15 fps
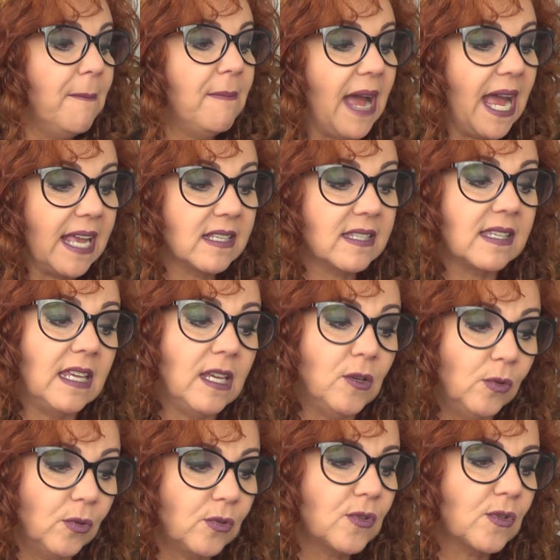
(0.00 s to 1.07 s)
Mas
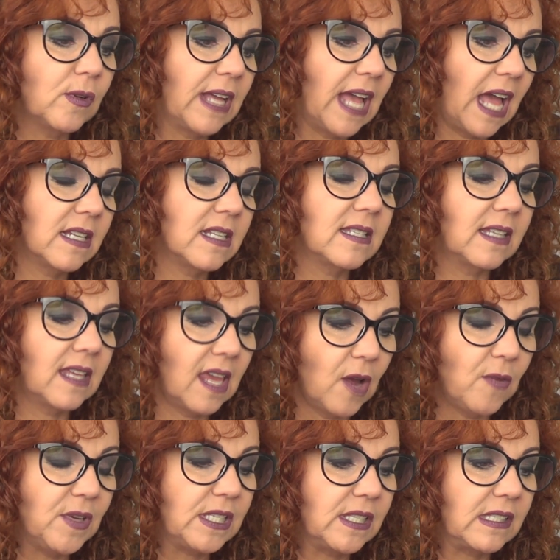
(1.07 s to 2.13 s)
em um dos lugares que
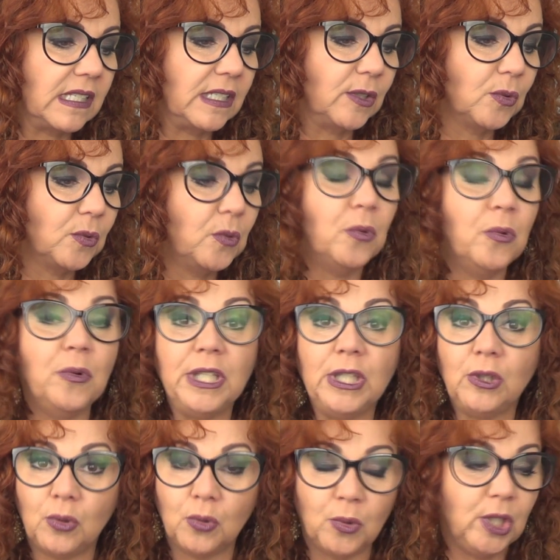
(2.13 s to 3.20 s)
eu ensino, o
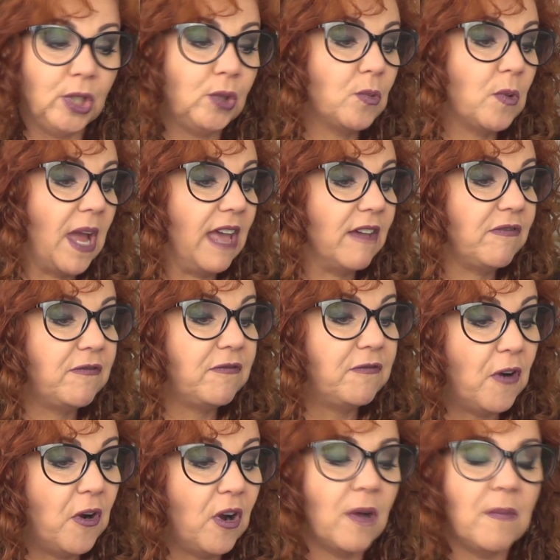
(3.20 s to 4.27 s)
intuito é
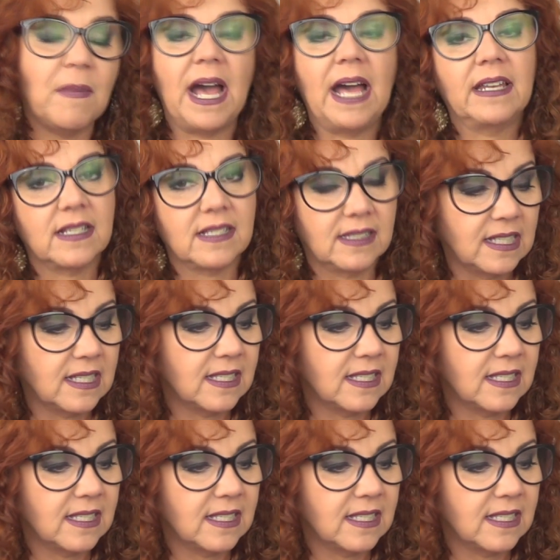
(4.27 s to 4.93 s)
formar as